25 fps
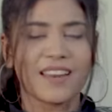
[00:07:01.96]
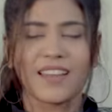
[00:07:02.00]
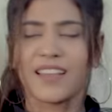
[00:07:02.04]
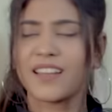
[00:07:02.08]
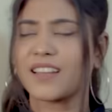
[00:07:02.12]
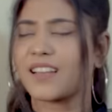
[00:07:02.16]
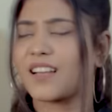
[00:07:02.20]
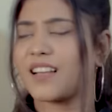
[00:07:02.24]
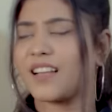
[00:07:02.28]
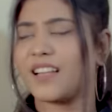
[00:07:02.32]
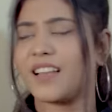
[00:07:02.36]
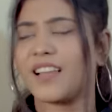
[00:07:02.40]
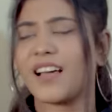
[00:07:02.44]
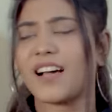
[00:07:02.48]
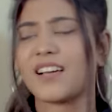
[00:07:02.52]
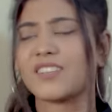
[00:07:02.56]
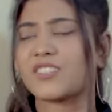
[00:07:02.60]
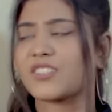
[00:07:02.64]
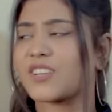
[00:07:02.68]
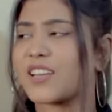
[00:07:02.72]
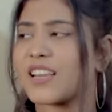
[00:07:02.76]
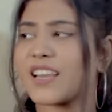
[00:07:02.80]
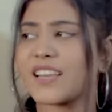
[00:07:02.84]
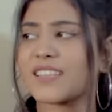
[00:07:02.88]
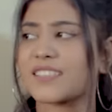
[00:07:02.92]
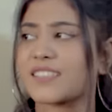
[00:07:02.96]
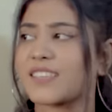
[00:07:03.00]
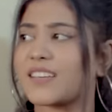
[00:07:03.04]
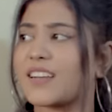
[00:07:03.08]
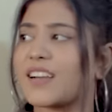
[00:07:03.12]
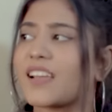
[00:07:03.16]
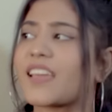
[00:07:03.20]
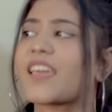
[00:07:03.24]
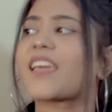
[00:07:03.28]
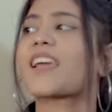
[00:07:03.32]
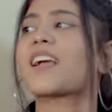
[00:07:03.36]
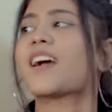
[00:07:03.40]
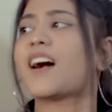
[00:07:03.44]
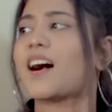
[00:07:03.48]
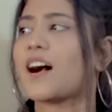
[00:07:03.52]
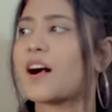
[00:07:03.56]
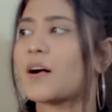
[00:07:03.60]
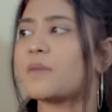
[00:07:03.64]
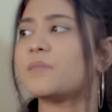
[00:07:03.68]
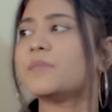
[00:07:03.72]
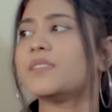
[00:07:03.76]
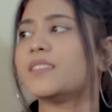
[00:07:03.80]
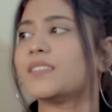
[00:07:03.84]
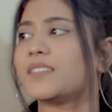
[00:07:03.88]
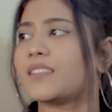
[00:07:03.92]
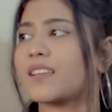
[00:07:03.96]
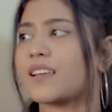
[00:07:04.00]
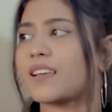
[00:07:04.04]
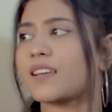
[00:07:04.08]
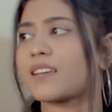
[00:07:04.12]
अरे अंकल आजकल ऐसे लड़के कहाँ मिलते